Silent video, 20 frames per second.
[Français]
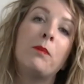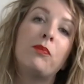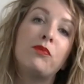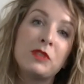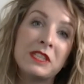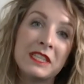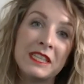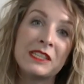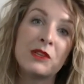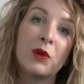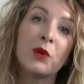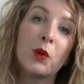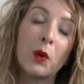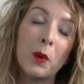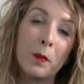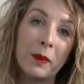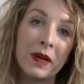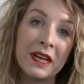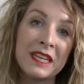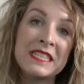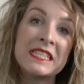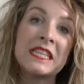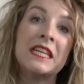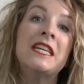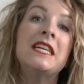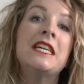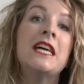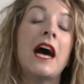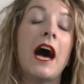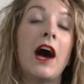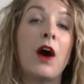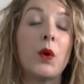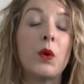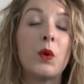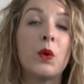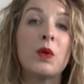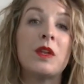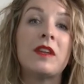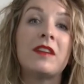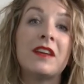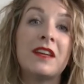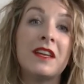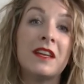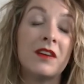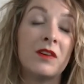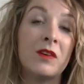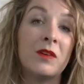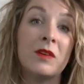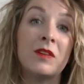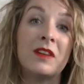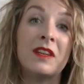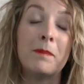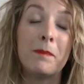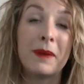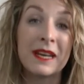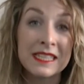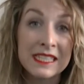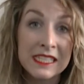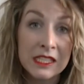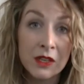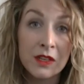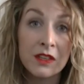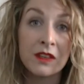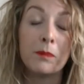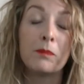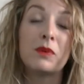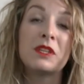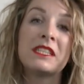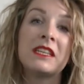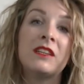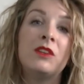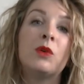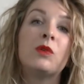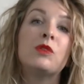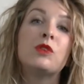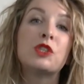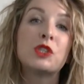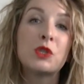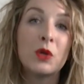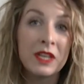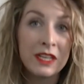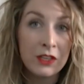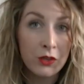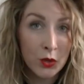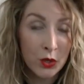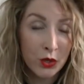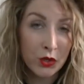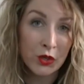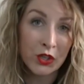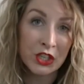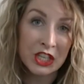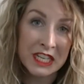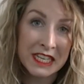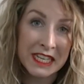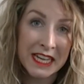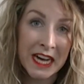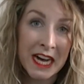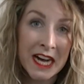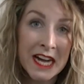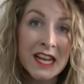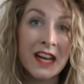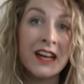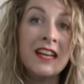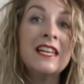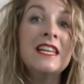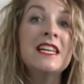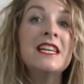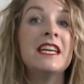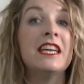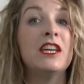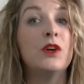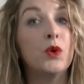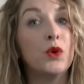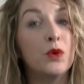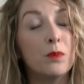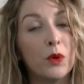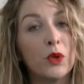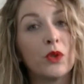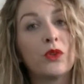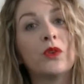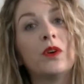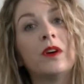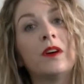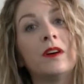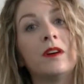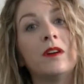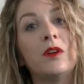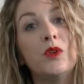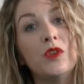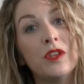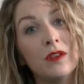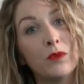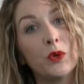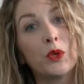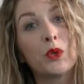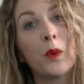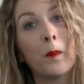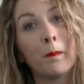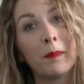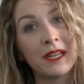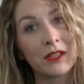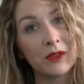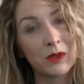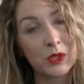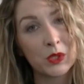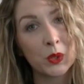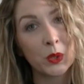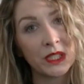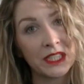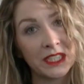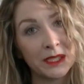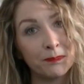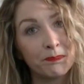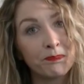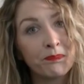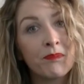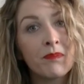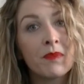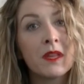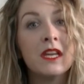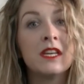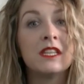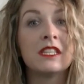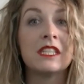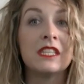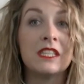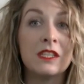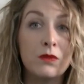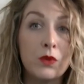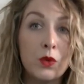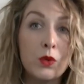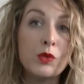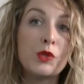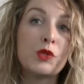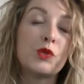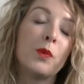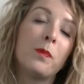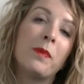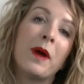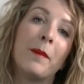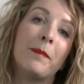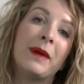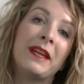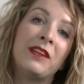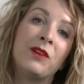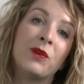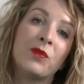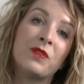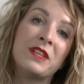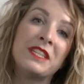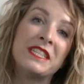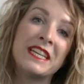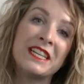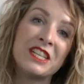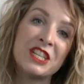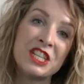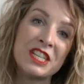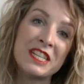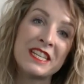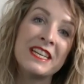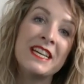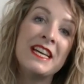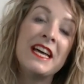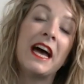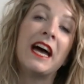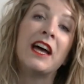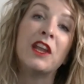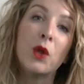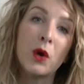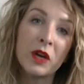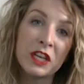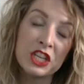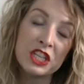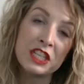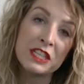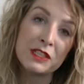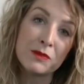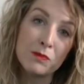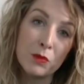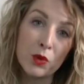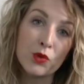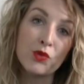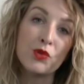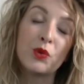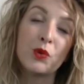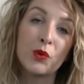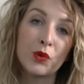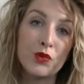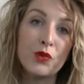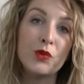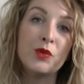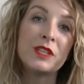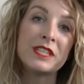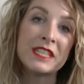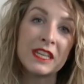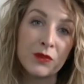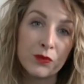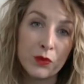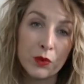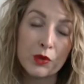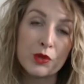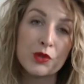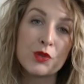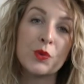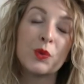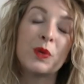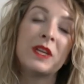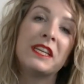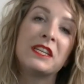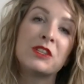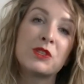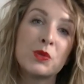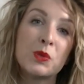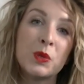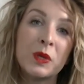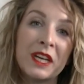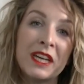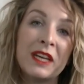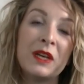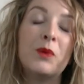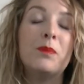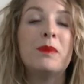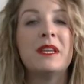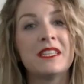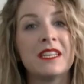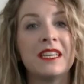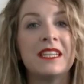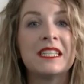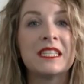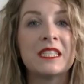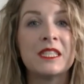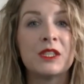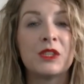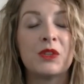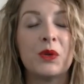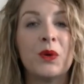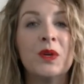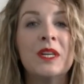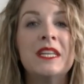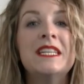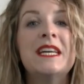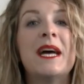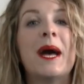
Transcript: pousse les entreprises à recruter euh, des personnes possédant une solide culture générale et augmente euh, le niveau de compétences requis. Ces évolutions permettent d'envisager un enrichissement du contenu de cette fonction et d'assurer au métier d'assistant